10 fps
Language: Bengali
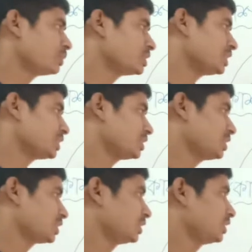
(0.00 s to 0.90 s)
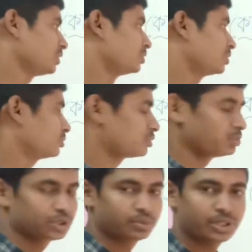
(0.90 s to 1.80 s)
বা চারটা যেখান থেকে হোক
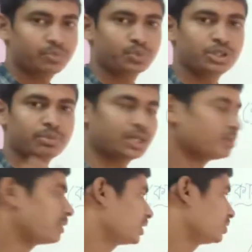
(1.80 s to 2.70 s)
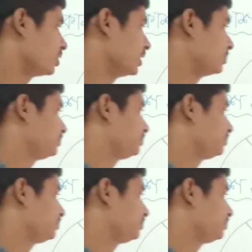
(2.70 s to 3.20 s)
ক্রোমোজোমের পরিমাণটা বাড়াতে হয়